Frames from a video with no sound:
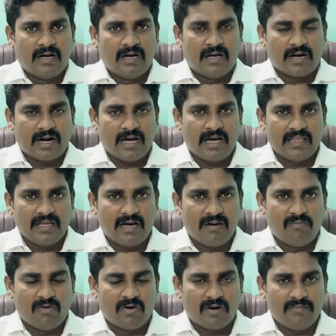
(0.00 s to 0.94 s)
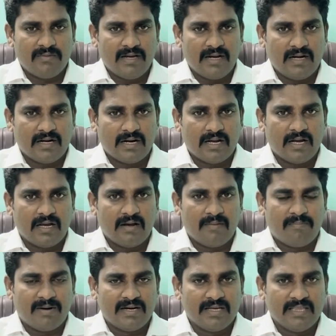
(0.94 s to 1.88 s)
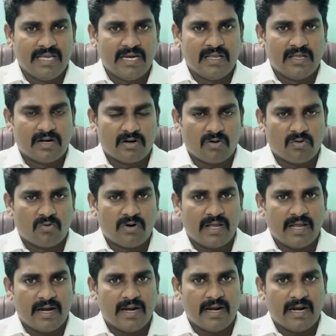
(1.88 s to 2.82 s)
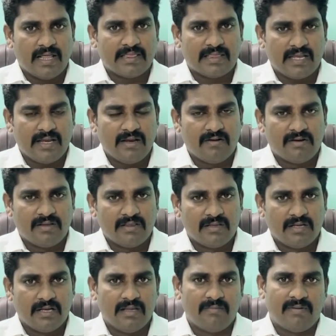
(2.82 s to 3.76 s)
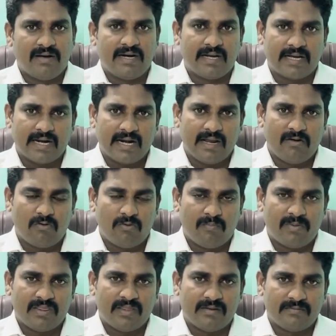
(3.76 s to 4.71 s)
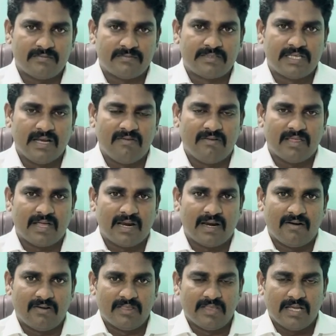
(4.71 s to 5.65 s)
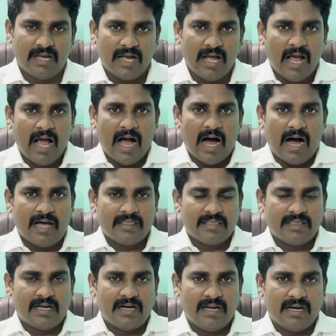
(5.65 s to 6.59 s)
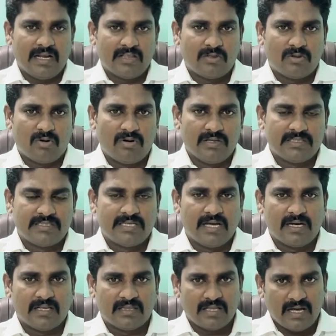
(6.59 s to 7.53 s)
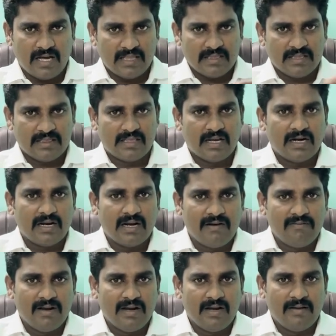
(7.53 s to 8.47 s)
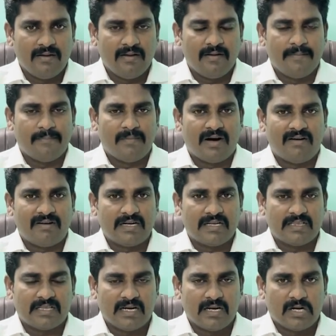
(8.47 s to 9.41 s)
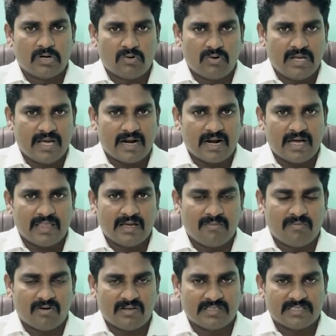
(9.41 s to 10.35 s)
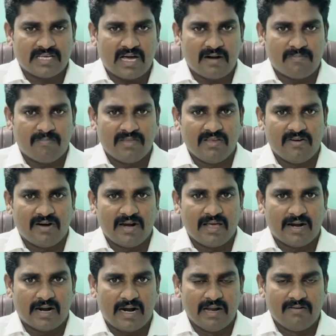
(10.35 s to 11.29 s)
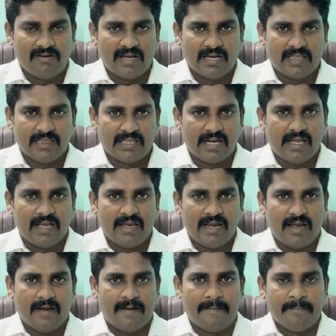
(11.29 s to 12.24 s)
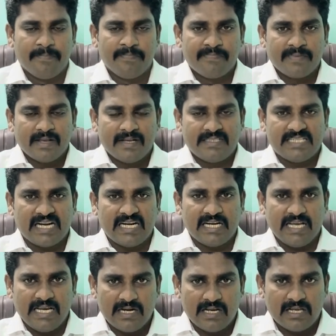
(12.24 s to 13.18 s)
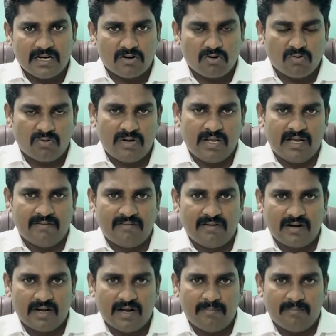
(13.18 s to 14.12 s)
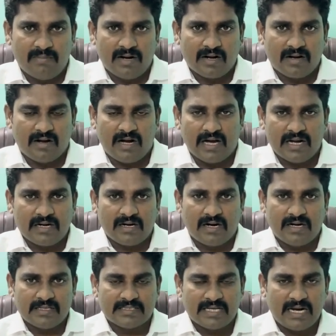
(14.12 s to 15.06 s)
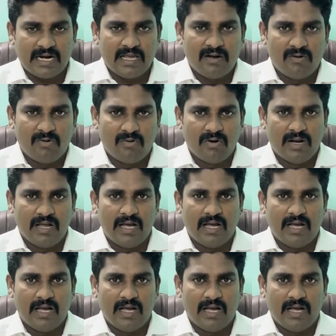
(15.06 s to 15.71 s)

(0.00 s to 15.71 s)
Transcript: ராதாபுரம் என்ற பகுதியில் இருக்கக்கூடிய நிலத்தையும் வந்து இது மாதிரி கிரைய ஒப்பந்தம் செய்வதால் வந்து அந்த நிலத்தோடு சேர்த்து அந்த திருநெல்வேலி மாவட்டத்தில் இருக்கக்கூடிய ராதாபுரம் சார்பதிவாளர் அலுவலகத்திலேயே சென்னையில் இருக்கக்கூடிய விருகம்பாக்கம் ஆற்காடு சாலையில் உள்ள